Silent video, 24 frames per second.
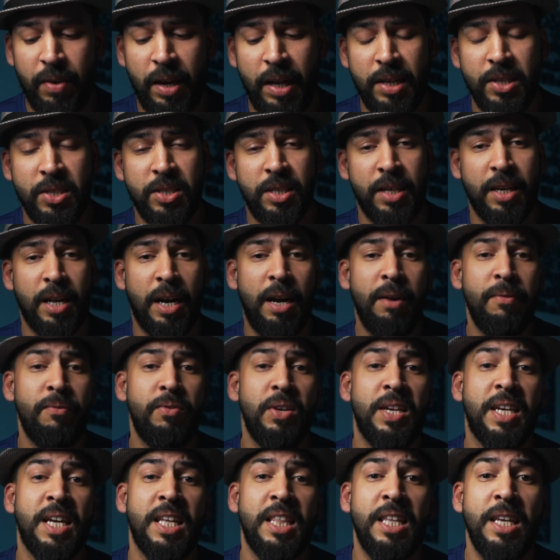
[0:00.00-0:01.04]
في انستغرام
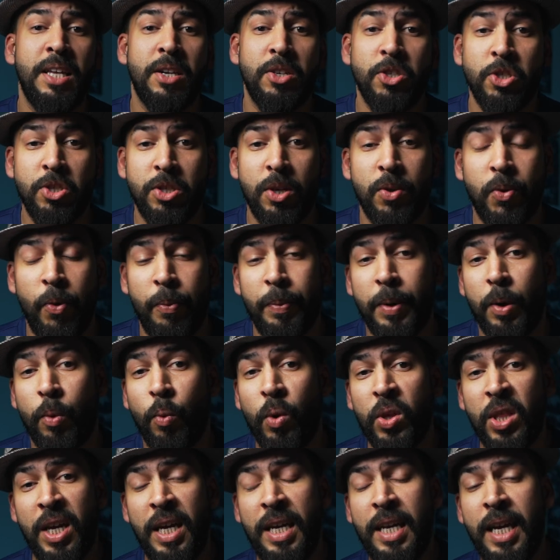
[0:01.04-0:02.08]
في كثير اشتكوا من
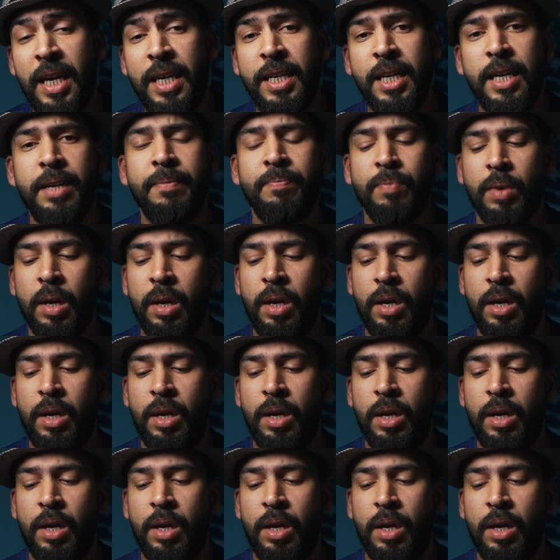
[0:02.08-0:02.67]
الوضع الليلي